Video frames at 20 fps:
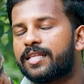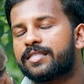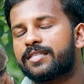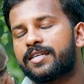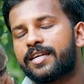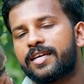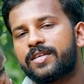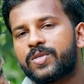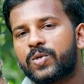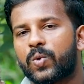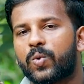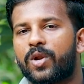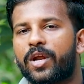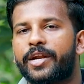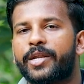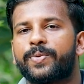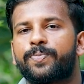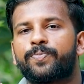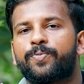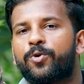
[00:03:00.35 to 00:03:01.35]
அந்த டேஸுக்கு
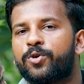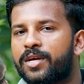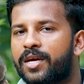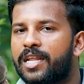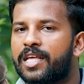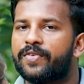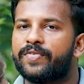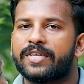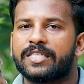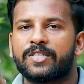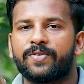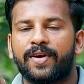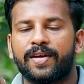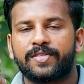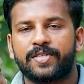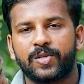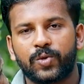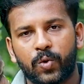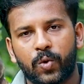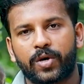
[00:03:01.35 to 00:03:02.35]
உள்ளாடி போட்டாலே ஃபஸ்ட்
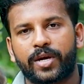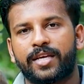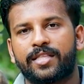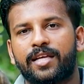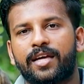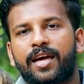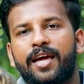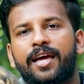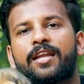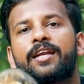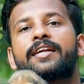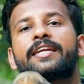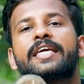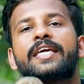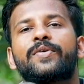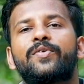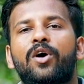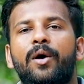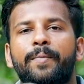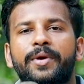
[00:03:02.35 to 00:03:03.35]
வேக்சின் ஓகே தான் ஆனால்
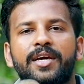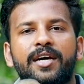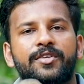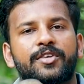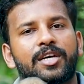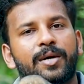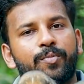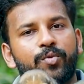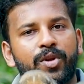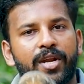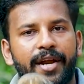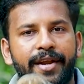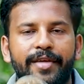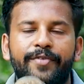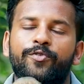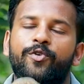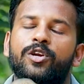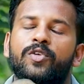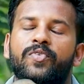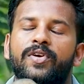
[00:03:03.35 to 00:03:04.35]
டிவார்மிங் அதுக்கு முன்னாடி
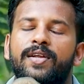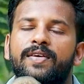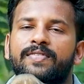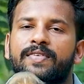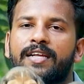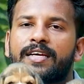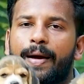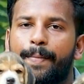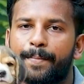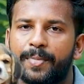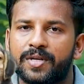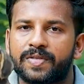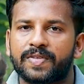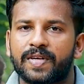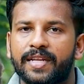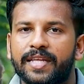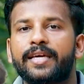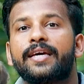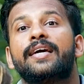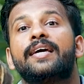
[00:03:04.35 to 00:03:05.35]
ஃபோர்ட்டி ஃபைவ் டேஸில்
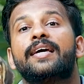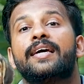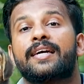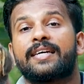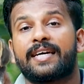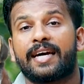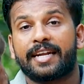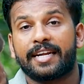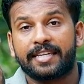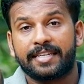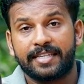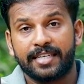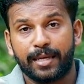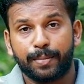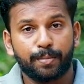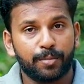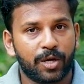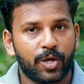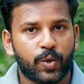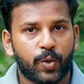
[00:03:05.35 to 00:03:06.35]
கம்பல்சரி கரெக்ட்
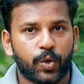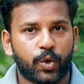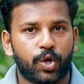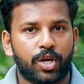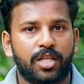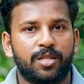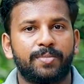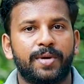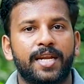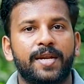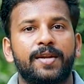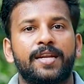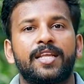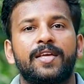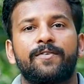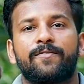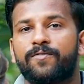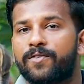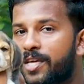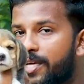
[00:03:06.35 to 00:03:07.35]
எம்எல் கொடுக்கணும் அது மாதிரி
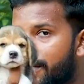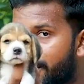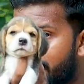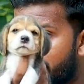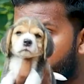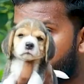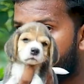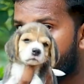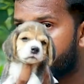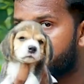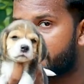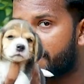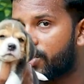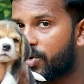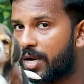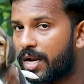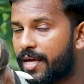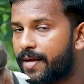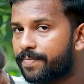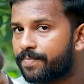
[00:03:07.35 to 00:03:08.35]
டி டி டிவார்மிங்
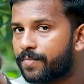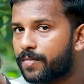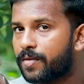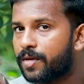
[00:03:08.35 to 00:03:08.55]
ஷெடியூலில்